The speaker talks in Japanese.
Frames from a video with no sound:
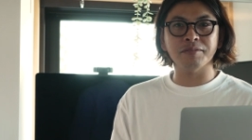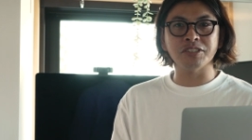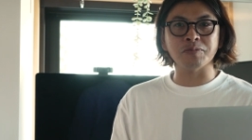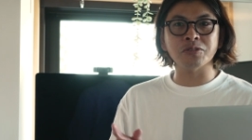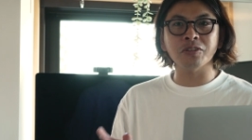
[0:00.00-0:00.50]

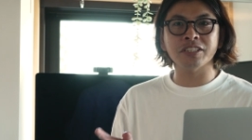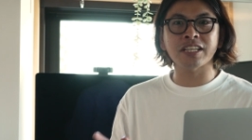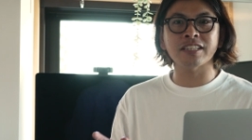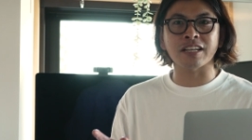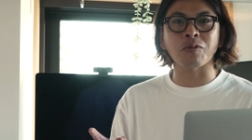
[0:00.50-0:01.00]
自分の生き
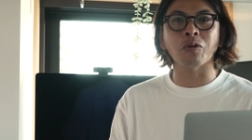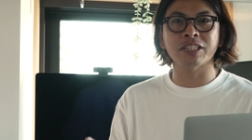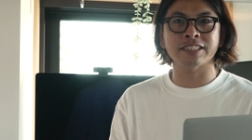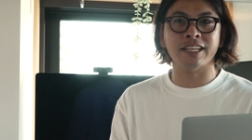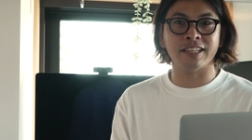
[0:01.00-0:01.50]
方が肯
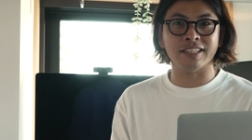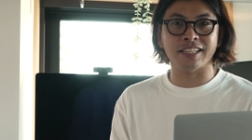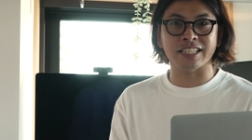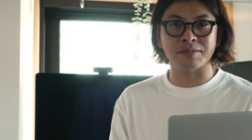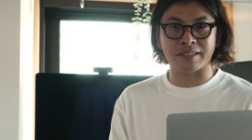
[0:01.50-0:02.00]
定された
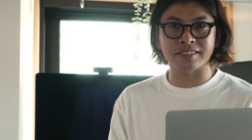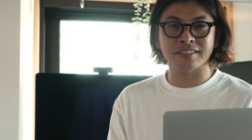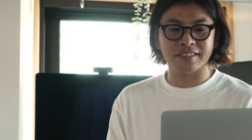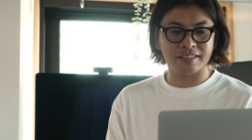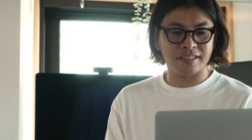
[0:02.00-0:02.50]
気がします。